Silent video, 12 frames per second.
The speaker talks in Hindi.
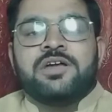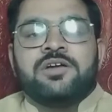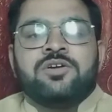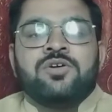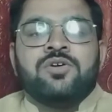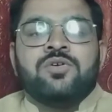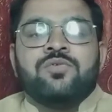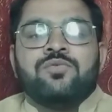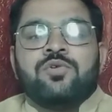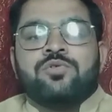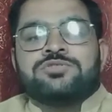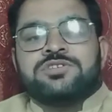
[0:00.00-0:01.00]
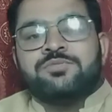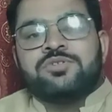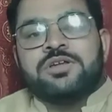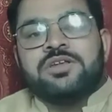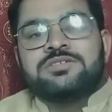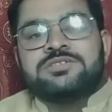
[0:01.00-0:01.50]
हैं वो उससे
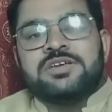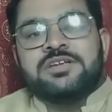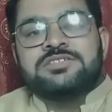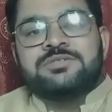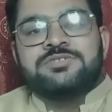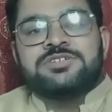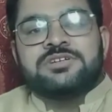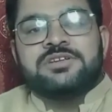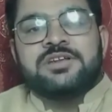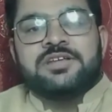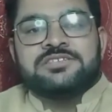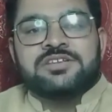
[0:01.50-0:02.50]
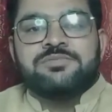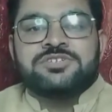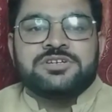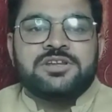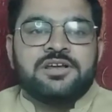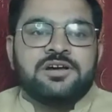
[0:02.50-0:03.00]
मुतलिक सीएनसी मशीनें लेज़र
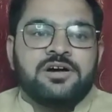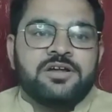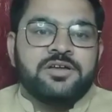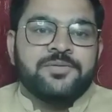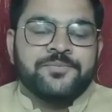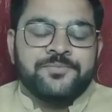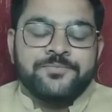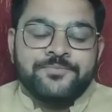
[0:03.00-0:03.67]
मशीनें लगा रहे हैं